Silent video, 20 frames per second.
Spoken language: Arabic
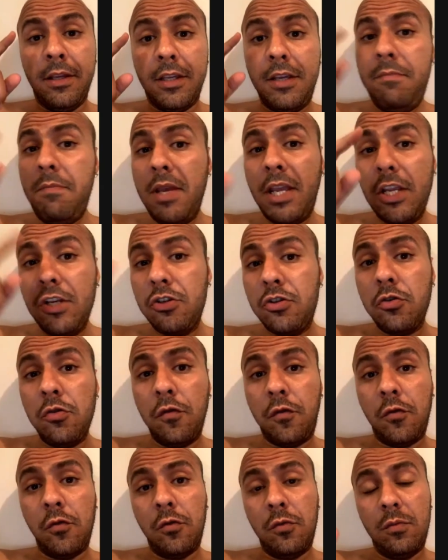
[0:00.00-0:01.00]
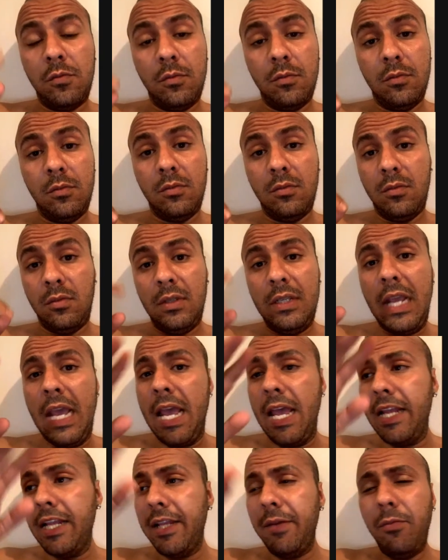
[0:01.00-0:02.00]
كما كنشوفوا
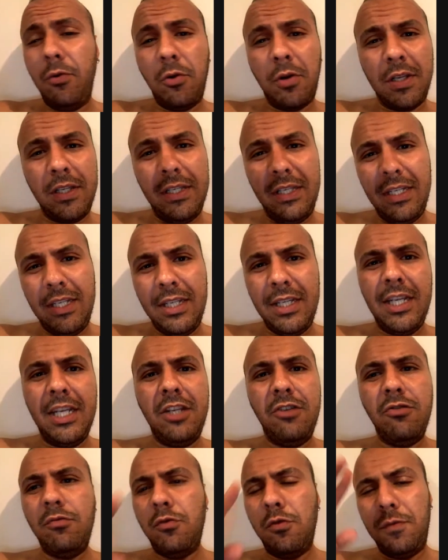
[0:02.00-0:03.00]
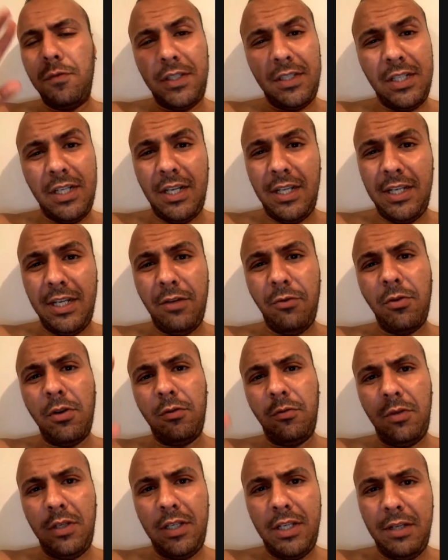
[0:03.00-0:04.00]
كاع هاد المغنيين والممثلين
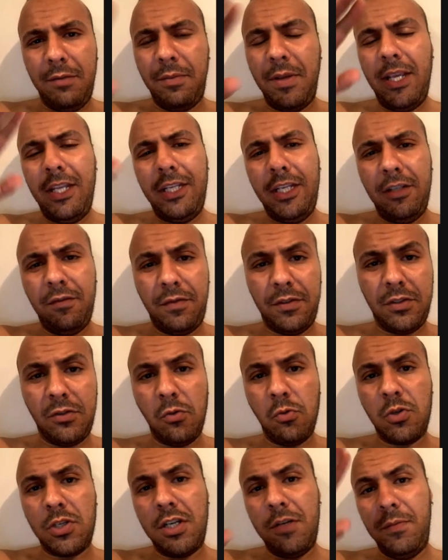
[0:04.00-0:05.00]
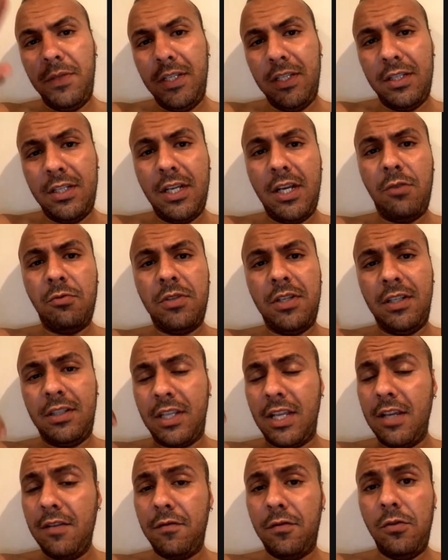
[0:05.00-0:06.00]
وهادو اللي باينين في السوشيال ميديا
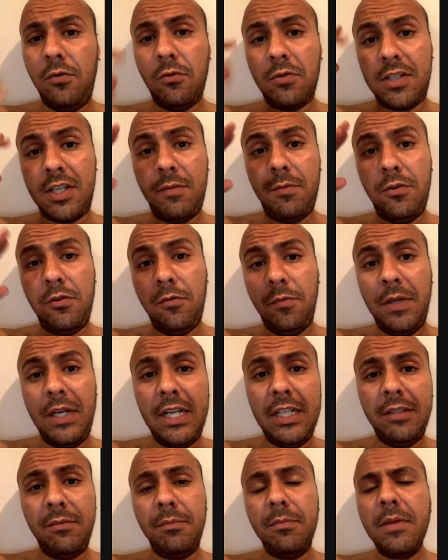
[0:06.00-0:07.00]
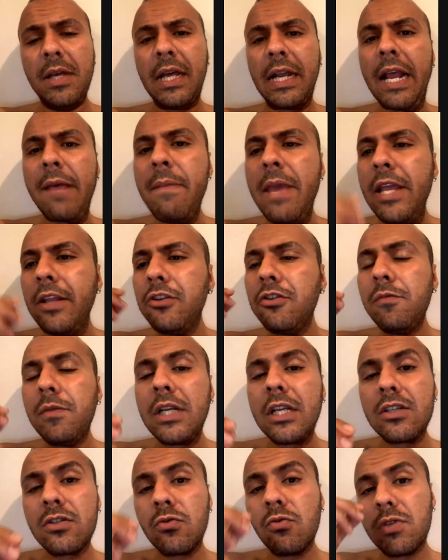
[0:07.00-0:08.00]
انفلونسا منهم بنادم راه ما عندهم
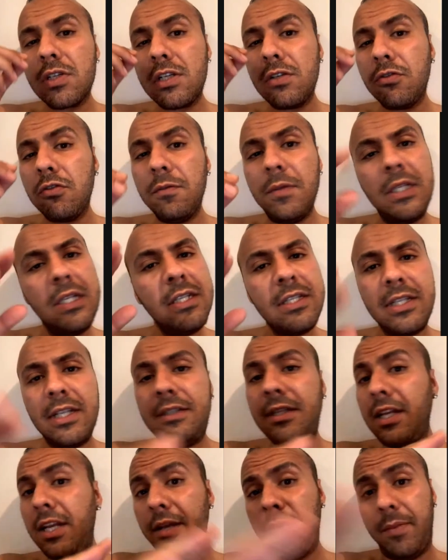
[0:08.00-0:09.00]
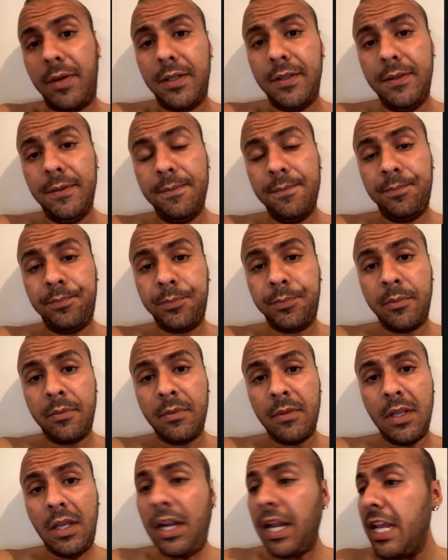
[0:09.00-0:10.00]
لا سوشيال دومينانس لا لعبه
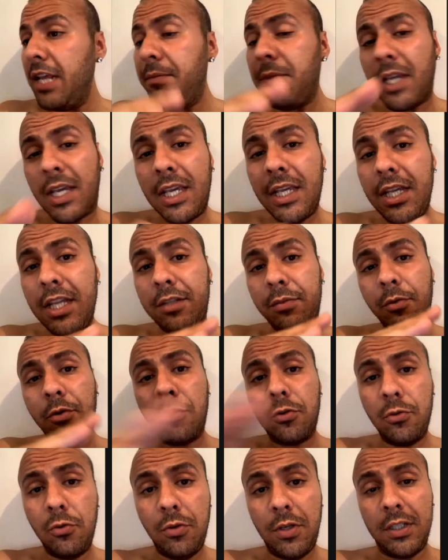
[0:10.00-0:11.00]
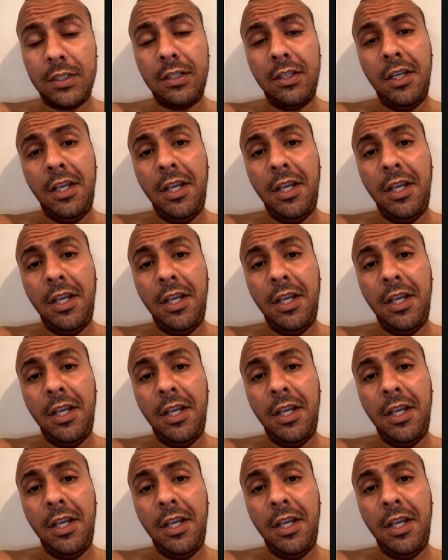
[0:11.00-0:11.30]
راه مخيات بوخنونات